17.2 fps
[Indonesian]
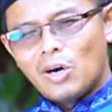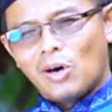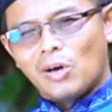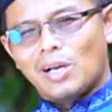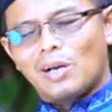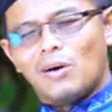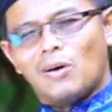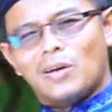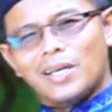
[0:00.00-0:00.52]

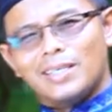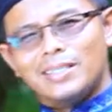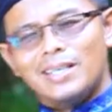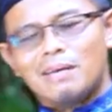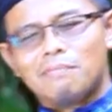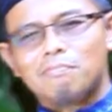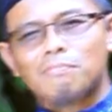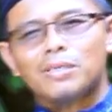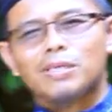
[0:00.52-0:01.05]
Orang-orang
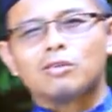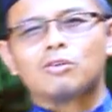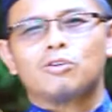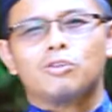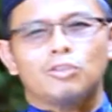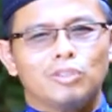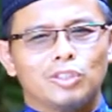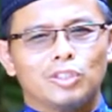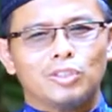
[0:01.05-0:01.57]
yang
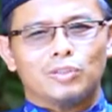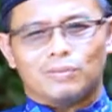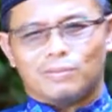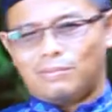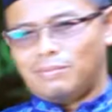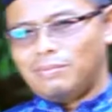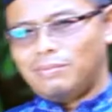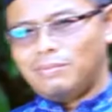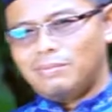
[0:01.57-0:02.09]

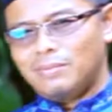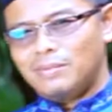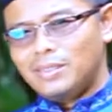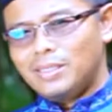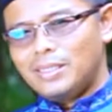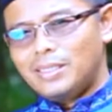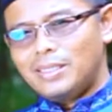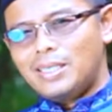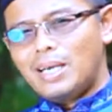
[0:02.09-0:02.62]
berkunjung,
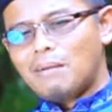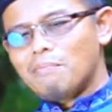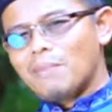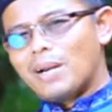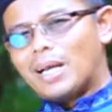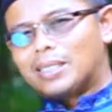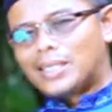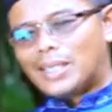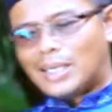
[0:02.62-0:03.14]
yang
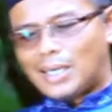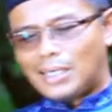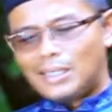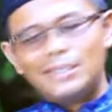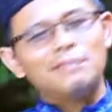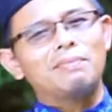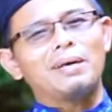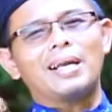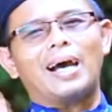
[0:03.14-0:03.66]
melaksanakan
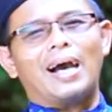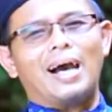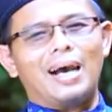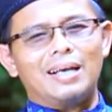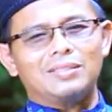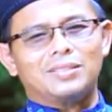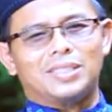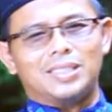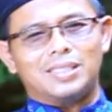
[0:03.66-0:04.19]
ibadah
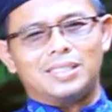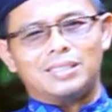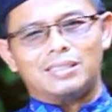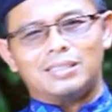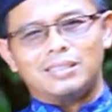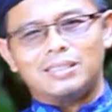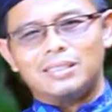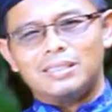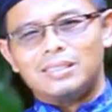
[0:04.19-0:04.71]

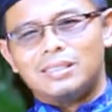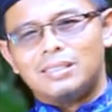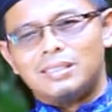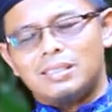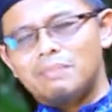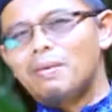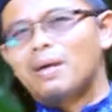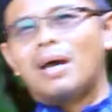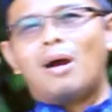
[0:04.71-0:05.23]
haji,
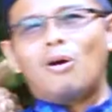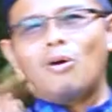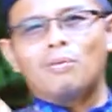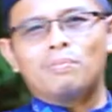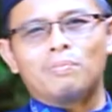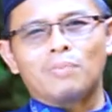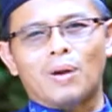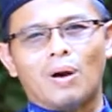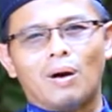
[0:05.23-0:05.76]
ibadah
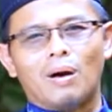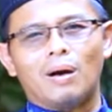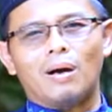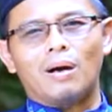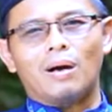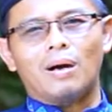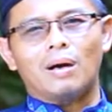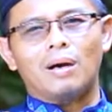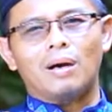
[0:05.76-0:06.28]
umrah.